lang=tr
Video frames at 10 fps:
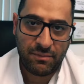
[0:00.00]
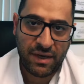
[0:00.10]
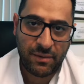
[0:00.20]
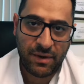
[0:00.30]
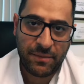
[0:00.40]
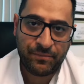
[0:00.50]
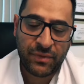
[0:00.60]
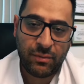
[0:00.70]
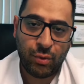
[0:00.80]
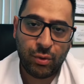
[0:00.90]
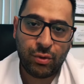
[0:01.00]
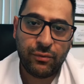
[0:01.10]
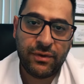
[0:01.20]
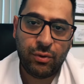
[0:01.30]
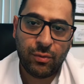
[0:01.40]
Merhaba, bugünkü
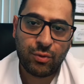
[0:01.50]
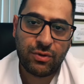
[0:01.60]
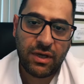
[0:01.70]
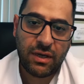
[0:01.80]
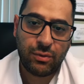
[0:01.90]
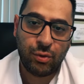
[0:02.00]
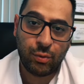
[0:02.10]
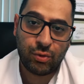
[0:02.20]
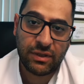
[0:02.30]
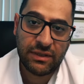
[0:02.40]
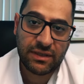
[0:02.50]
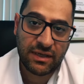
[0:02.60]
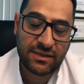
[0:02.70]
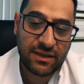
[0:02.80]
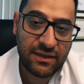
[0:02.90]
videomuzda yumurtalık
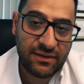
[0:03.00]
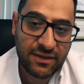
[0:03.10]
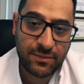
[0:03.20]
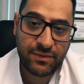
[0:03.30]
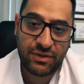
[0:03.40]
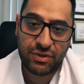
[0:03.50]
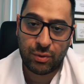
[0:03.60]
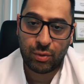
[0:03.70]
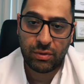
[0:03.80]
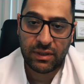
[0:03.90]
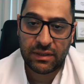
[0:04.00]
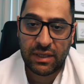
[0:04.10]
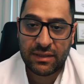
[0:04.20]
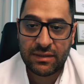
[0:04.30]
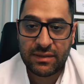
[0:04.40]
kanseri tespiti için
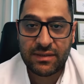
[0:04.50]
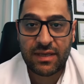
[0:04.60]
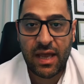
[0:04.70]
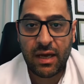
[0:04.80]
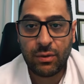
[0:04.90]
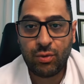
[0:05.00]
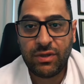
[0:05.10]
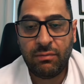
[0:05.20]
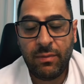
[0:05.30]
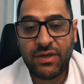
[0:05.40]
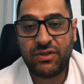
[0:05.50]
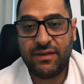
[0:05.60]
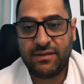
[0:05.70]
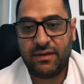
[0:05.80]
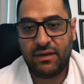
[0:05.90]
kullanılan CA125
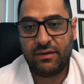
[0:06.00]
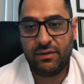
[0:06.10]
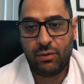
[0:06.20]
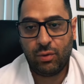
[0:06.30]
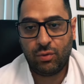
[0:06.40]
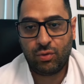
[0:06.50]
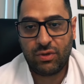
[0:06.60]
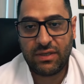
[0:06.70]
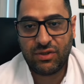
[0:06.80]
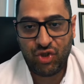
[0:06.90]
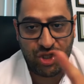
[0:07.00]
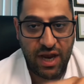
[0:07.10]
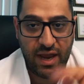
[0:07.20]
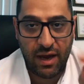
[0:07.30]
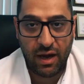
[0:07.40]
testi hakkında konuşacağız.
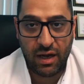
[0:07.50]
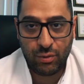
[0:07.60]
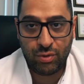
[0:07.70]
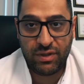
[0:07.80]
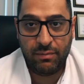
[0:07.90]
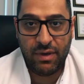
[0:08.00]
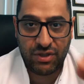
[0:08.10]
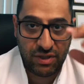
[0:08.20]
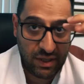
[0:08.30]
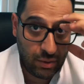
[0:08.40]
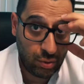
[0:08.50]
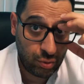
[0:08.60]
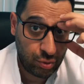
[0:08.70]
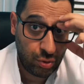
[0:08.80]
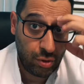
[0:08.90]
CA125 diye
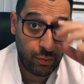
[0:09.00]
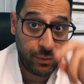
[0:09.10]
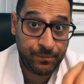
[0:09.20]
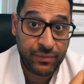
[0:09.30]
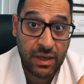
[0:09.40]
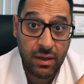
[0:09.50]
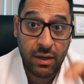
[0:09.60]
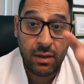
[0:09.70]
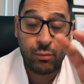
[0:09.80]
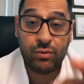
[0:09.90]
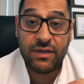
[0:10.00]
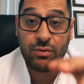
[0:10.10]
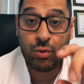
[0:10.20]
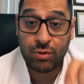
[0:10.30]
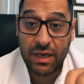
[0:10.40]
konuşuluyor bu. Bu
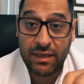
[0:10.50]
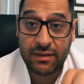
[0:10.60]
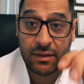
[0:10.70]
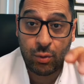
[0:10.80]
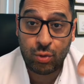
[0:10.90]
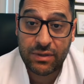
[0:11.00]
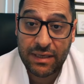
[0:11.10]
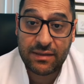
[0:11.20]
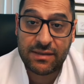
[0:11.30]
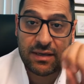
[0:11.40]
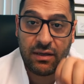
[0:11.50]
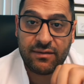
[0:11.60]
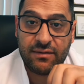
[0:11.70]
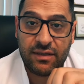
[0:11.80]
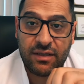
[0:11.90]
test özellikle yüksek risk
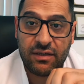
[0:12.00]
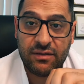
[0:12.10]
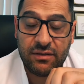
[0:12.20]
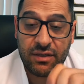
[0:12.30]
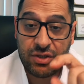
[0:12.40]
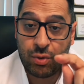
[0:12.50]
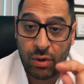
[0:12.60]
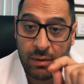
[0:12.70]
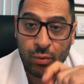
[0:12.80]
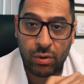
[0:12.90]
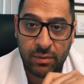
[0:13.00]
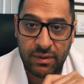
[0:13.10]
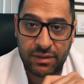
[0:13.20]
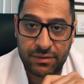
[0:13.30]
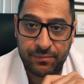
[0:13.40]
altındaki kadınlar için önemli
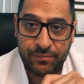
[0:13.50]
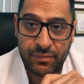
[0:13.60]
olabilir.